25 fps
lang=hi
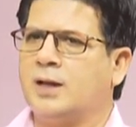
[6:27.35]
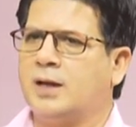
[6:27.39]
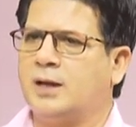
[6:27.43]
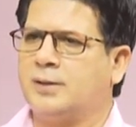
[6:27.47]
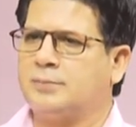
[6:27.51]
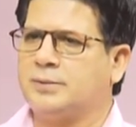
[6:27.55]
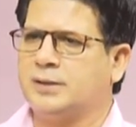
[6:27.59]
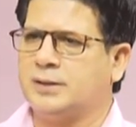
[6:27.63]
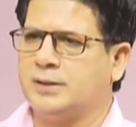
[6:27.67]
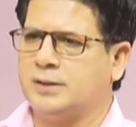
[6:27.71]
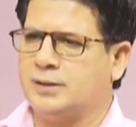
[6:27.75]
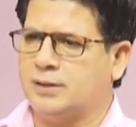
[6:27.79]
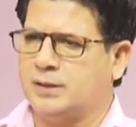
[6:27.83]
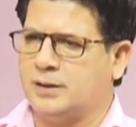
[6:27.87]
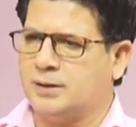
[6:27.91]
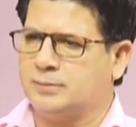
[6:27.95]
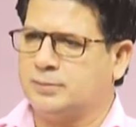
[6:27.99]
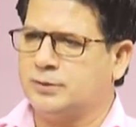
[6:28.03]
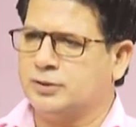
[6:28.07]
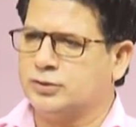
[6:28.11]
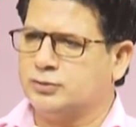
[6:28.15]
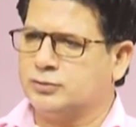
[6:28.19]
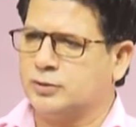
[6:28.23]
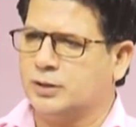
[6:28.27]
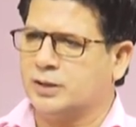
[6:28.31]
अभी
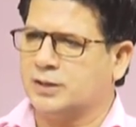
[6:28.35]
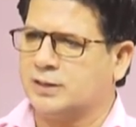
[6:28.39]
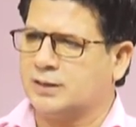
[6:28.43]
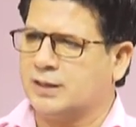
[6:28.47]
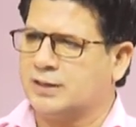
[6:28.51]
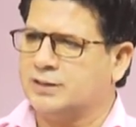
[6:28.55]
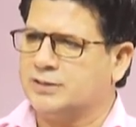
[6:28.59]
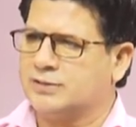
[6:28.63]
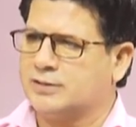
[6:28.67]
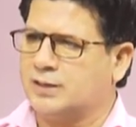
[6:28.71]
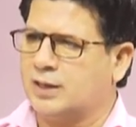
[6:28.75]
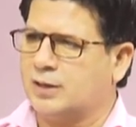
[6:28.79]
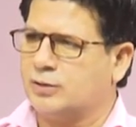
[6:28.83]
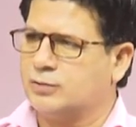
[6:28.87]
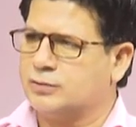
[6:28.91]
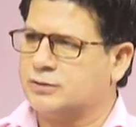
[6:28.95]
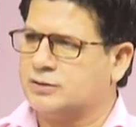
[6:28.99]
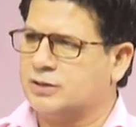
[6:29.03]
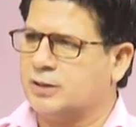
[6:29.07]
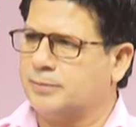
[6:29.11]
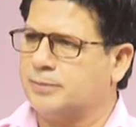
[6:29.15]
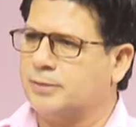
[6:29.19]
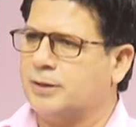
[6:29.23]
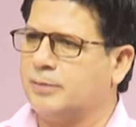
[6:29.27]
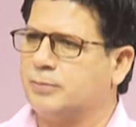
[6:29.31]
अभी जो है कई सालों
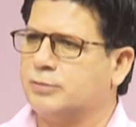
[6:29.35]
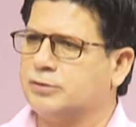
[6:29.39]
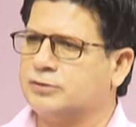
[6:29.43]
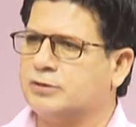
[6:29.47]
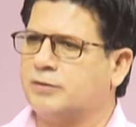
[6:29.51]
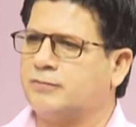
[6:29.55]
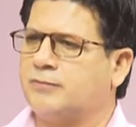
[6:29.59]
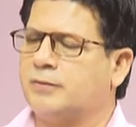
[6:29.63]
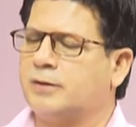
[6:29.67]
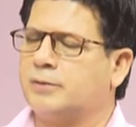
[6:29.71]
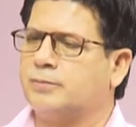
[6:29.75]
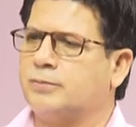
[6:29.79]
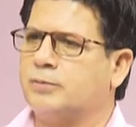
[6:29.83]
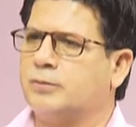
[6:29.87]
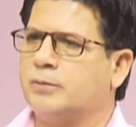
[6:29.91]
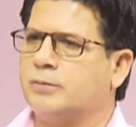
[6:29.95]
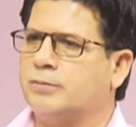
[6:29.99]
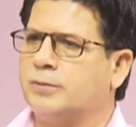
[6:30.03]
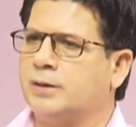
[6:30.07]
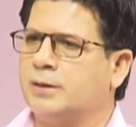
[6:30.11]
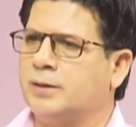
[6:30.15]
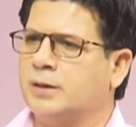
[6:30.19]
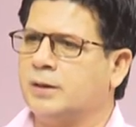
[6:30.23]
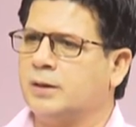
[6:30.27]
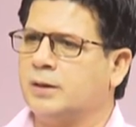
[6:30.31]
से अपने मुजफ्फरपुर में